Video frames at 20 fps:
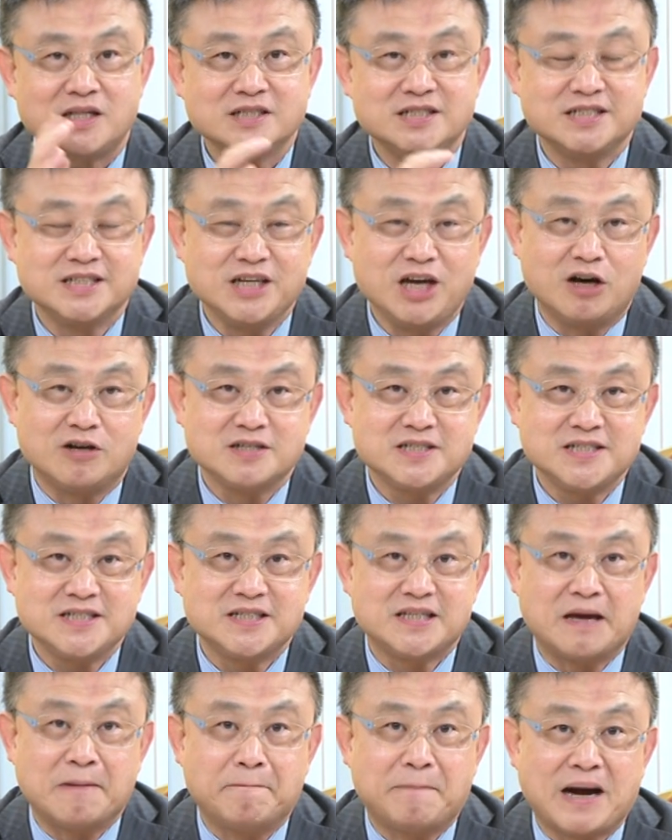只有四
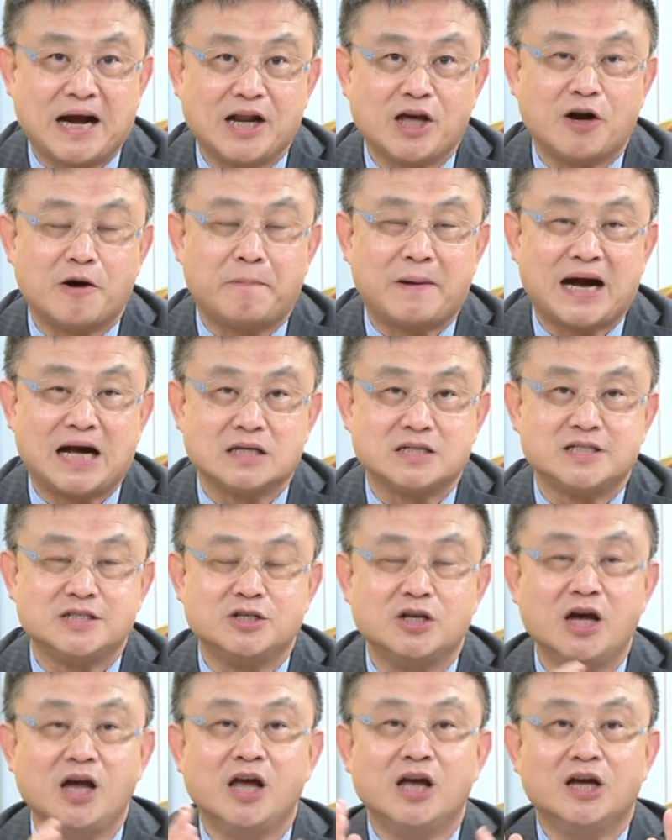点八六趴，
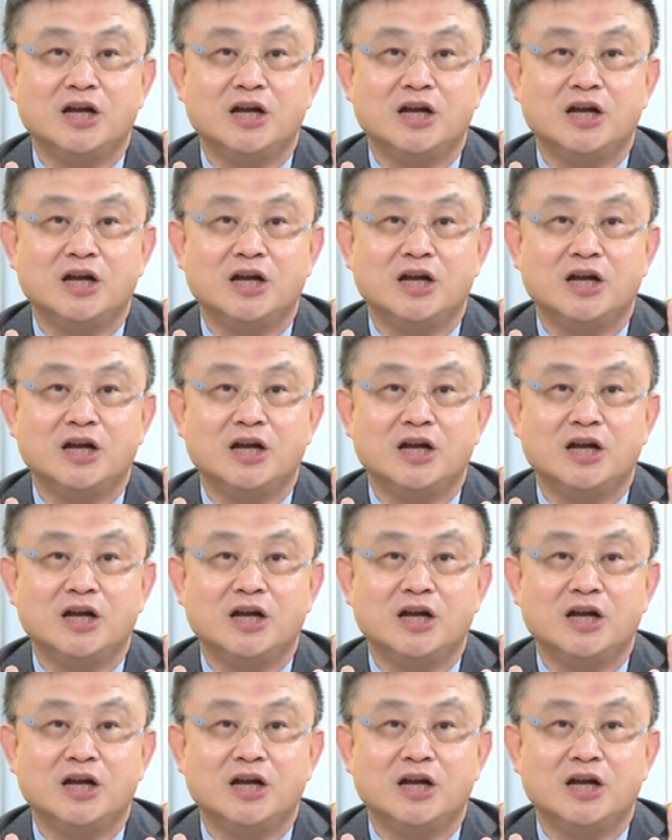是